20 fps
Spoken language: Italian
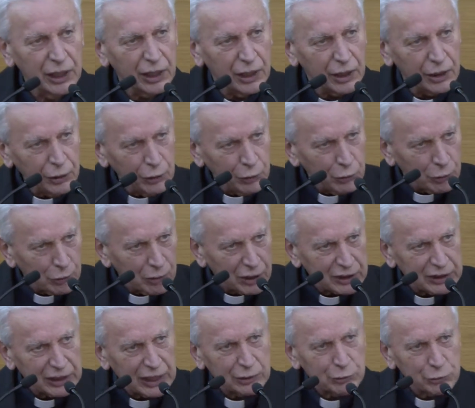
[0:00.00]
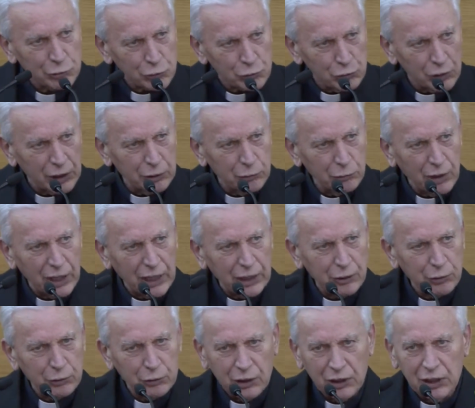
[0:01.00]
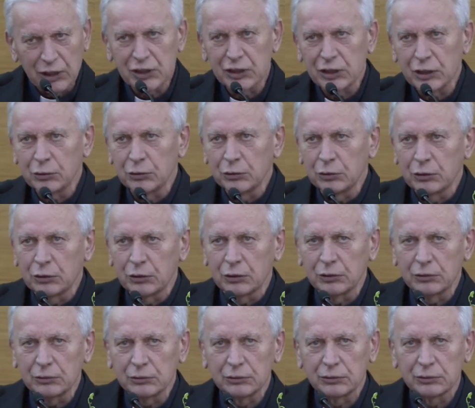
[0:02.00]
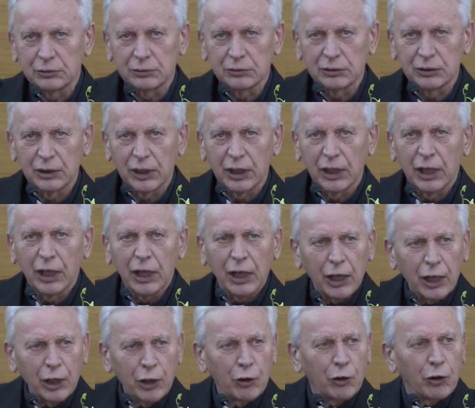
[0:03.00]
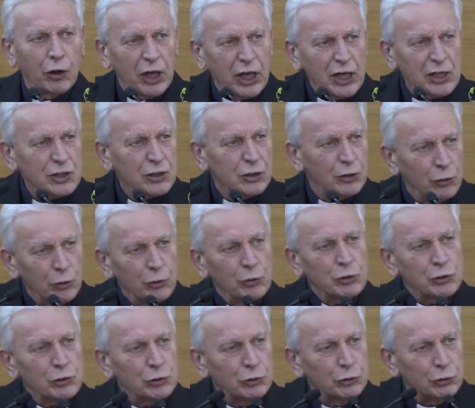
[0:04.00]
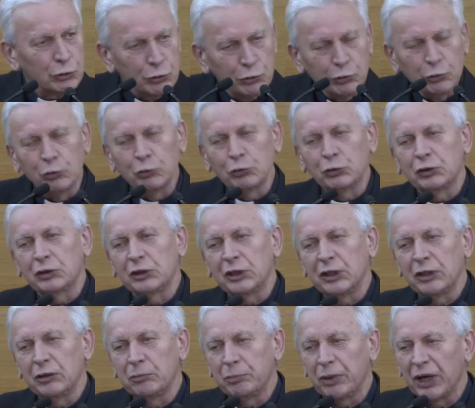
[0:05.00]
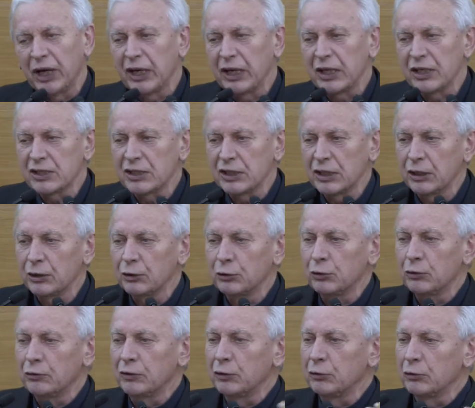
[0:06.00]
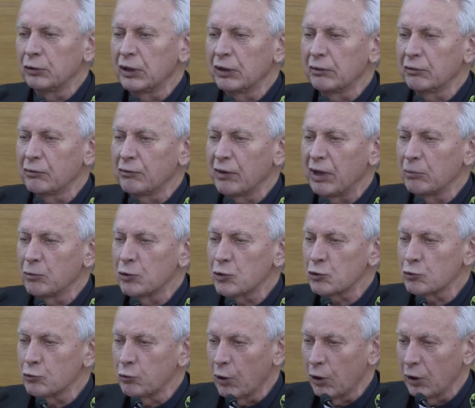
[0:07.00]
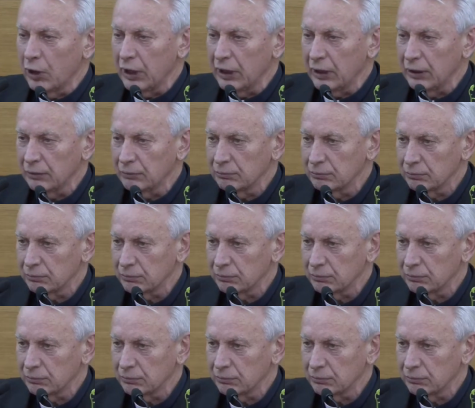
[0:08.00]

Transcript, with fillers: Io ho guardato sull'annuario dell'istituto e ho escluso tutti i paesi dove noi avevamo scuole.